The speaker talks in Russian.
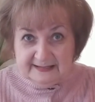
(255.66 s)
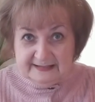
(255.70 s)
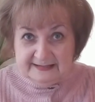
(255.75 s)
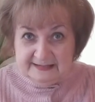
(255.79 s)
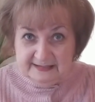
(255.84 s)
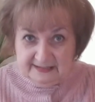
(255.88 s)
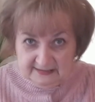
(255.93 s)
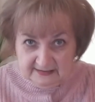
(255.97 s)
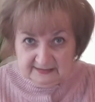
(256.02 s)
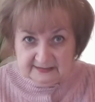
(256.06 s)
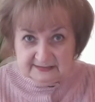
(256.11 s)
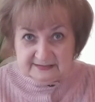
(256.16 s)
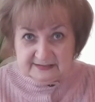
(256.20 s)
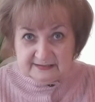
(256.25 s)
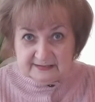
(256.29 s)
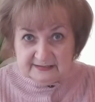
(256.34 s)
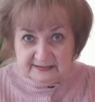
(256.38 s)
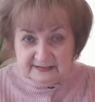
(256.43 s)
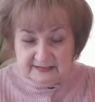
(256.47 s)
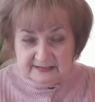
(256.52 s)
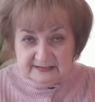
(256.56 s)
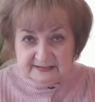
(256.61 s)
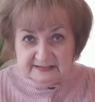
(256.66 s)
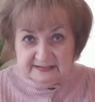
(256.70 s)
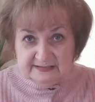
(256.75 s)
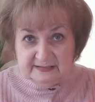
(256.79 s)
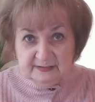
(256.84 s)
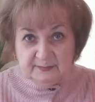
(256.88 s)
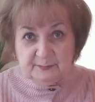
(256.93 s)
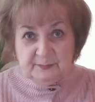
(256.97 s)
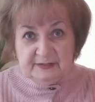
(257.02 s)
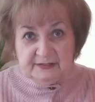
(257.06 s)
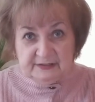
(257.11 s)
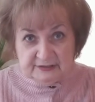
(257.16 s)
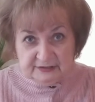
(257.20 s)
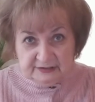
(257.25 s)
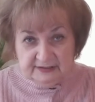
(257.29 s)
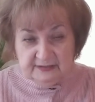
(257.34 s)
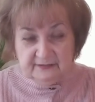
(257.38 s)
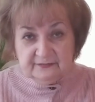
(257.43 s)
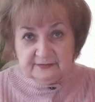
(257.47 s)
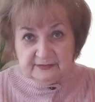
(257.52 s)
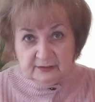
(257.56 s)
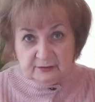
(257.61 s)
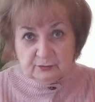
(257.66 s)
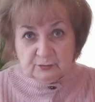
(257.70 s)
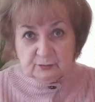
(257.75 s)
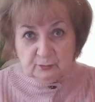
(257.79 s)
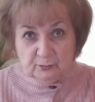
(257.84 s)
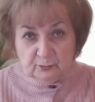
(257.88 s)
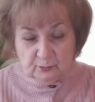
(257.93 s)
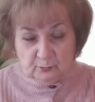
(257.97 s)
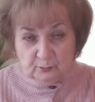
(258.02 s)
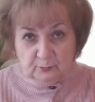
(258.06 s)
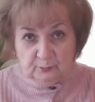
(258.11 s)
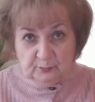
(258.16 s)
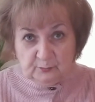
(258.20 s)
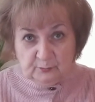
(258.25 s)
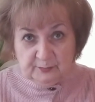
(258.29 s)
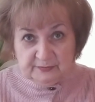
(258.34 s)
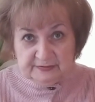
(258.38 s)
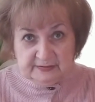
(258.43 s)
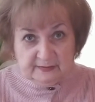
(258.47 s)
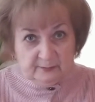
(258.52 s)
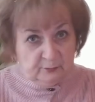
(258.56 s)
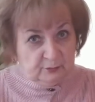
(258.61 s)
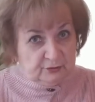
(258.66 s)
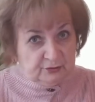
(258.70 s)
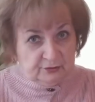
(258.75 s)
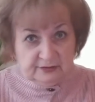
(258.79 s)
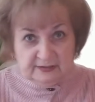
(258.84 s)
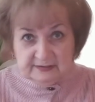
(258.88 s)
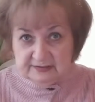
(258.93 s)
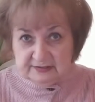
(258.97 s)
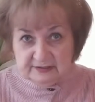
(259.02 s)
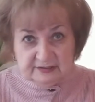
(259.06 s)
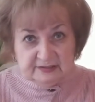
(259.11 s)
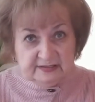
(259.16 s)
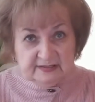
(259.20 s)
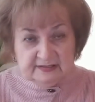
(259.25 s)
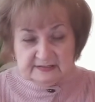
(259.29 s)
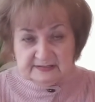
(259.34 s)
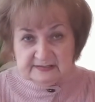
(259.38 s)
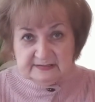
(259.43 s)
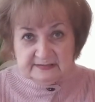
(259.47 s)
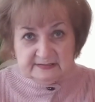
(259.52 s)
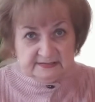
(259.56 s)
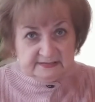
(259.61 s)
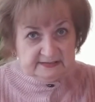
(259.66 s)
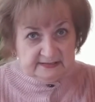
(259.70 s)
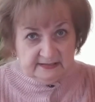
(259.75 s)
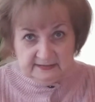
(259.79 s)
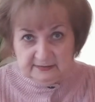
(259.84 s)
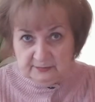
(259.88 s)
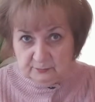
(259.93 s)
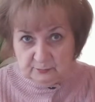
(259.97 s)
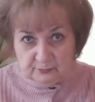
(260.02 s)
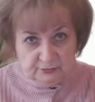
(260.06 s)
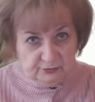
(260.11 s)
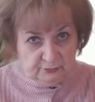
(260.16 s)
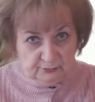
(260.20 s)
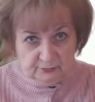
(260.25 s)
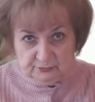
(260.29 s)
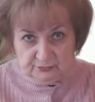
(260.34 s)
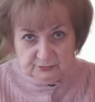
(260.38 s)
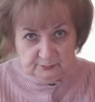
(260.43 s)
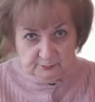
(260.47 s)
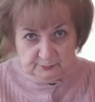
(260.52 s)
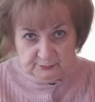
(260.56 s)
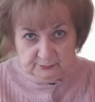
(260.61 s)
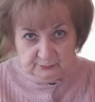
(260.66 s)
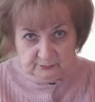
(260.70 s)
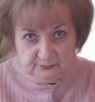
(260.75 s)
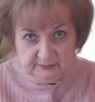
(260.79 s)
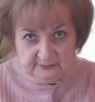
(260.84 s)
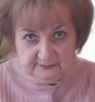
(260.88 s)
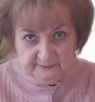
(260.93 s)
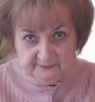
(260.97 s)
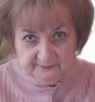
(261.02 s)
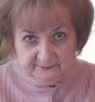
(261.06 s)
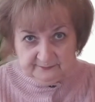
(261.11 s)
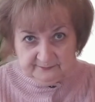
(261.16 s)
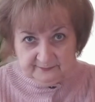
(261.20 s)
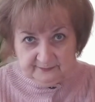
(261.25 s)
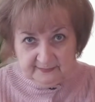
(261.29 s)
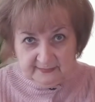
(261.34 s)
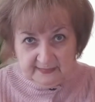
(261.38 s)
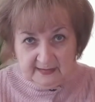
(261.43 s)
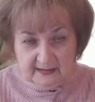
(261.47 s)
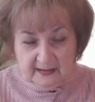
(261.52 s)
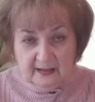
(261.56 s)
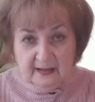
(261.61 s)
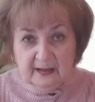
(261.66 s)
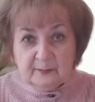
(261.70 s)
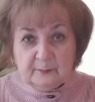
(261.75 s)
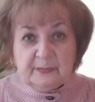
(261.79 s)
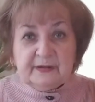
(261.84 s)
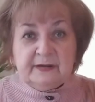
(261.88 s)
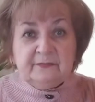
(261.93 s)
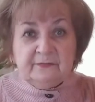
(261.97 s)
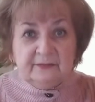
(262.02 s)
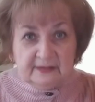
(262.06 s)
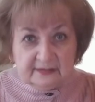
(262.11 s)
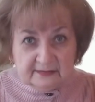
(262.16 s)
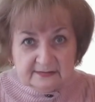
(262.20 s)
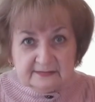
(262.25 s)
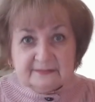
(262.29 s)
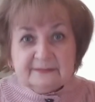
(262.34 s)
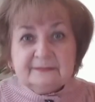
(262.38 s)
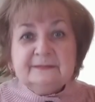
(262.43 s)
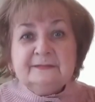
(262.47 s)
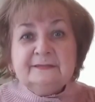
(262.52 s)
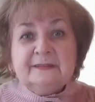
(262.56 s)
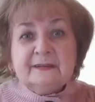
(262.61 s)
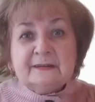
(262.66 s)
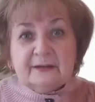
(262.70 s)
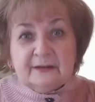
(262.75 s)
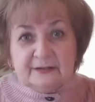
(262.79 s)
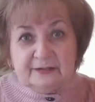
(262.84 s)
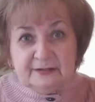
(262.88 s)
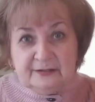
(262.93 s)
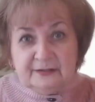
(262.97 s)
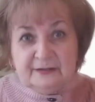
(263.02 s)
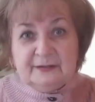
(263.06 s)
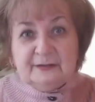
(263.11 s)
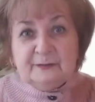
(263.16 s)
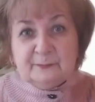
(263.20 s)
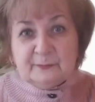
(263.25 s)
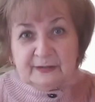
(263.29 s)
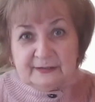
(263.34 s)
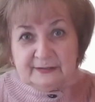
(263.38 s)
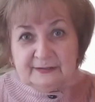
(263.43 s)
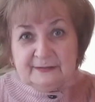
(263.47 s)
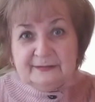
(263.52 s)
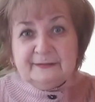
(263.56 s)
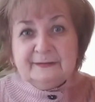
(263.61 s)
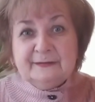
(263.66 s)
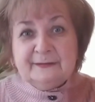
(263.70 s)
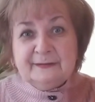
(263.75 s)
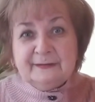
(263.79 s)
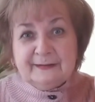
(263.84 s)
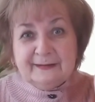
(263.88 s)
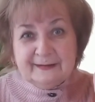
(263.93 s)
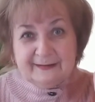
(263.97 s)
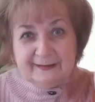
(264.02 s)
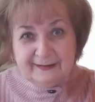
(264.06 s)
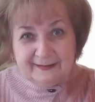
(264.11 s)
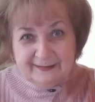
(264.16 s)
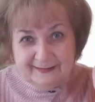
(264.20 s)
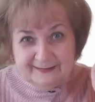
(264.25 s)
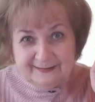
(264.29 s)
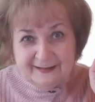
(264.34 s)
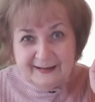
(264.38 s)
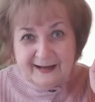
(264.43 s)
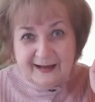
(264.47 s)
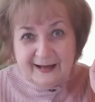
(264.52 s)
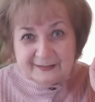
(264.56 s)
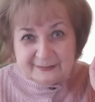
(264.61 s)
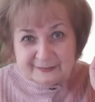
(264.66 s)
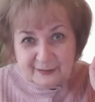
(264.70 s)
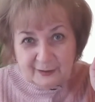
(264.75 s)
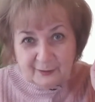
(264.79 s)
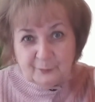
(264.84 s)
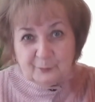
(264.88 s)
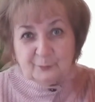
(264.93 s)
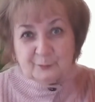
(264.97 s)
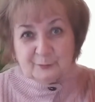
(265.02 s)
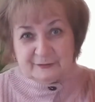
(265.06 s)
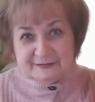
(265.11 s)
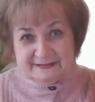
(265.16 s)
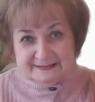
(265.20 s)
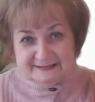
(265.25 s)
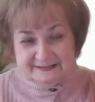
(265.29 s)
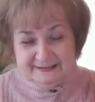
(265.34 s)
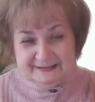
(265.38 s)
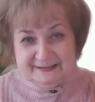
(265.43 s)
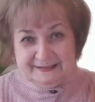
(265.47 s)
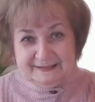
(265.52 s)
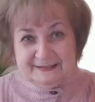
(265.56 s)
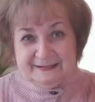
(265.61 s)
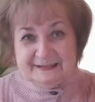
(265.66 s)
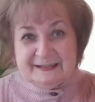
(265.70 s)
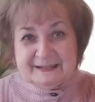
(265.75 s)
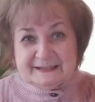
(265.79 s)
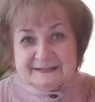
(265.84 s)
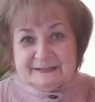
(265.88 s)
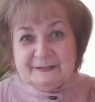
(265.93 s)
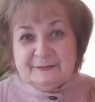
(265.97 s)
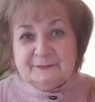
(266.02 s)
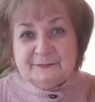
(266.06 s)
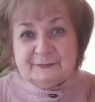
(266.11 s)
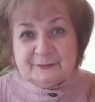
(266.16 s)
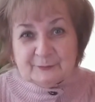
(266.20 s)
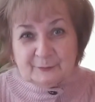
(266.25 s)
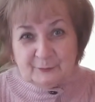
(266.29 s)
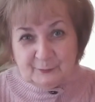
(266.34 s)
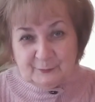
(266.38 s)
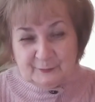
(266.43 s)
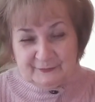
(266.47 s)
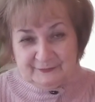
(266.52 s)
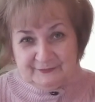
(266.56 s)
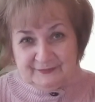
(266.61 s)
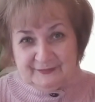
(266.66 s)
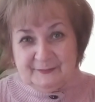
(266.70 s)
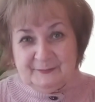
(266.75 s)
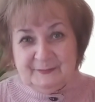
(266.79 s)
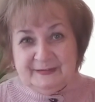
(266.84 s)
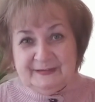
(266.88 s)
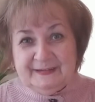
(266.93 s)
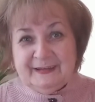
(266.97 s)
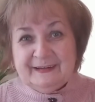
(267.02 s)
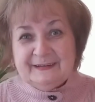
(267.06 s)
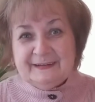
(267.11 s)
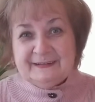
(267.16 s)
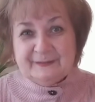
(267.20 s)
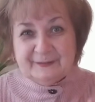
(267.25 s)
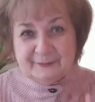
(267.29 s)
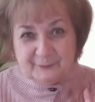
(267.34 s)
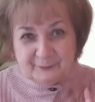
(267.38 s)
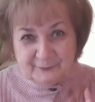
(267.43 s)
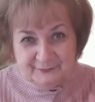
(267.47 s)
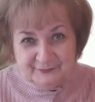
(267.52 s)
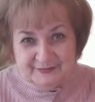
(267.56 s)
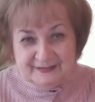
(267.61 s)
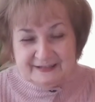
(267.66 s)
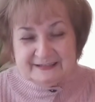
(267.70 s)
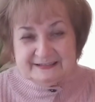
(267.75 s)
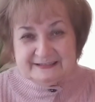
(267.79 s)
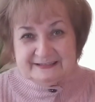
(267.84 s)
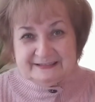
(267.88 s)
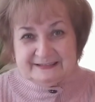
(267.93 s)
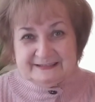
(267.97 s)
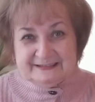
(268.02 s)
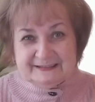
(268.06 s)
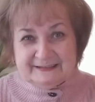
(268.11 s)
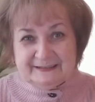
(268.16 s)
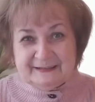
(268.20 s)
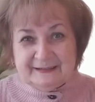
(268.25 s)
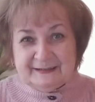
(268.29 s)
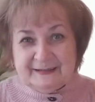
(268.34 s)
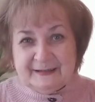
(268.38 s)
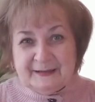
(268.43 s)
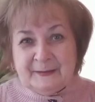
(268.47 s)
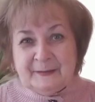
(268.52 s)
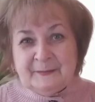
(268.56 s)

некоторые из них перешли в нашу группу, потому что латышский язык знали очень-очень плохо. Привет, дорогие мои однокурсники! Если вдруг вы меня увидите,